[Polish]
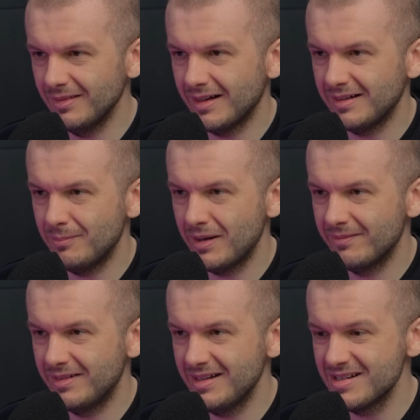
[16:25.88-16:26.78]
tak
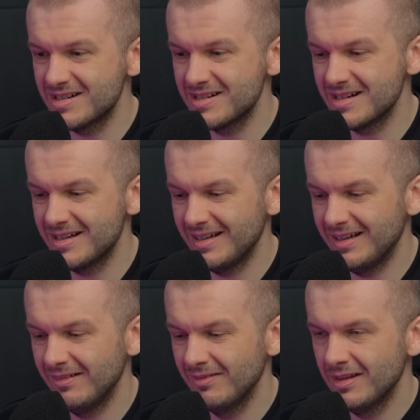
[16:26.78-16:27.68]
naprawdę,
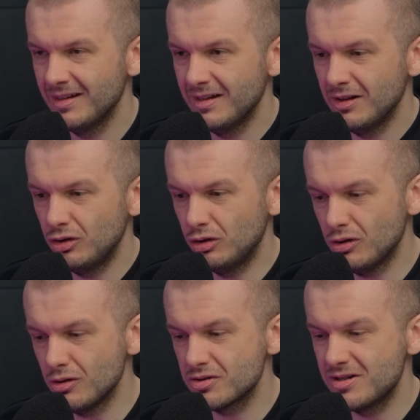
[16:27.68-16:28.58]
że
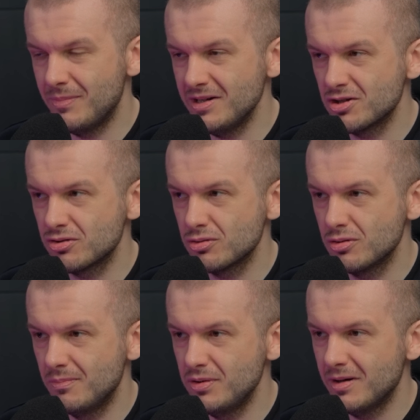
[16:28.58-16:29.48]
to, że będziesz coś
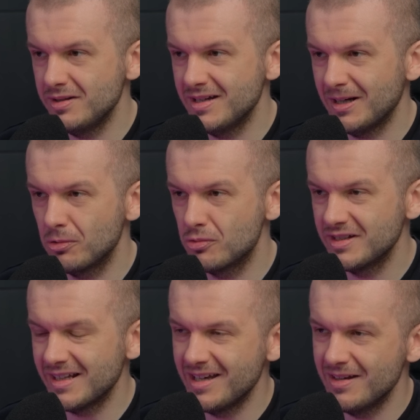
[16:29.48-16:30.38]
robiła niejako już w
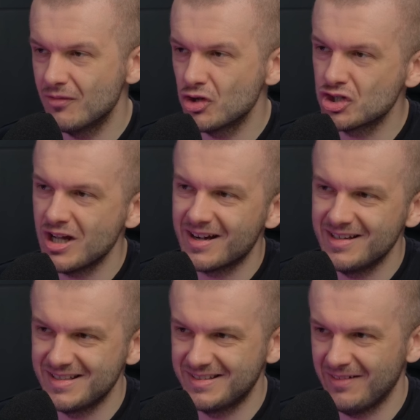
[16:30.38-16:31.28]
tej takiej
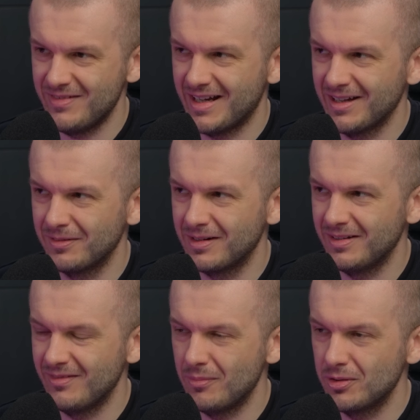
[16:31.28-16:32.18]
szarej strefie, jak ja to
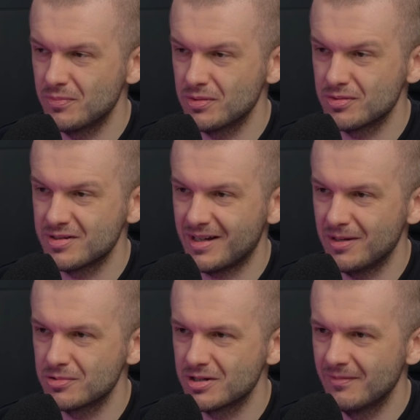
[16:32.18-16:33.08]
nazywam, Minecraft, że to jest takie
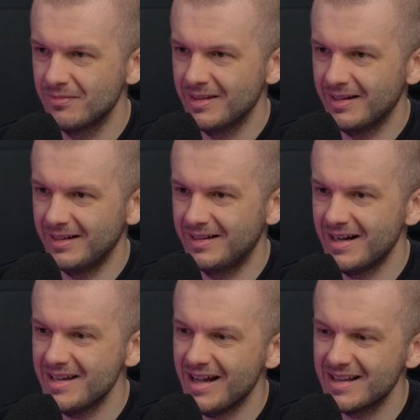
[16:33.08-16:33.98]
już
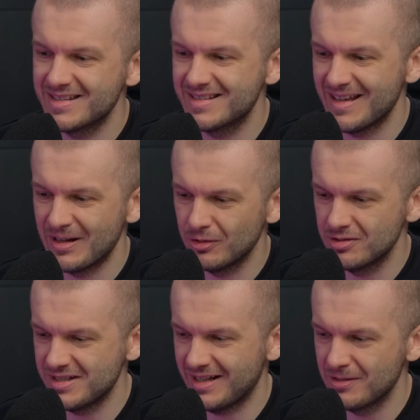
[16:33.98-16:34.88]
graj SEO,
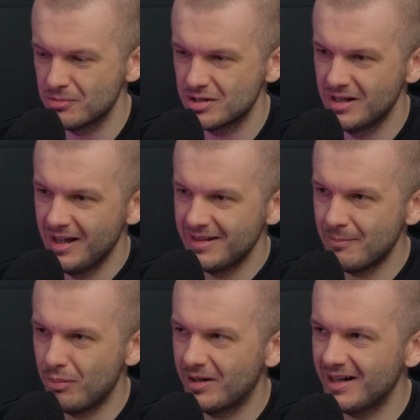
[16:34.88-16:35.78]
czy takie już na,
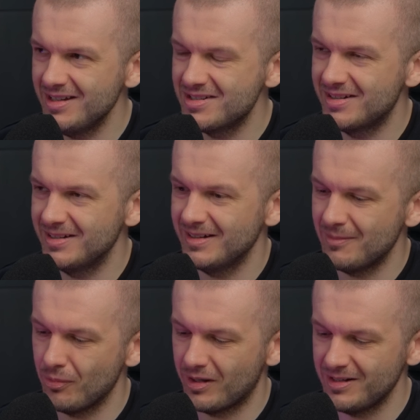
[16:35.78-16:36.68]
pograniczy, ty, na
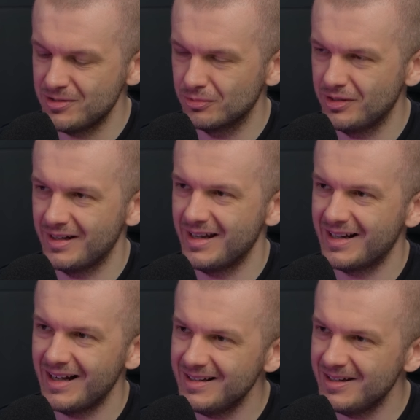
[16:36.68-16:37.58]
pograniczu tych
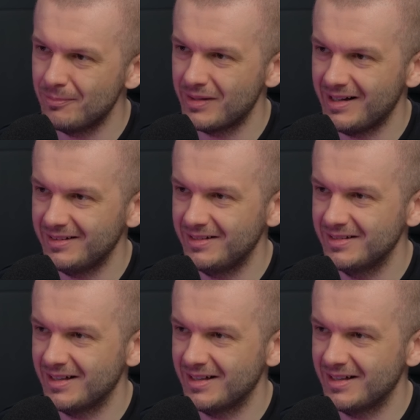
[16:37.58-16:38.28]
legalnych praktyk, Czyli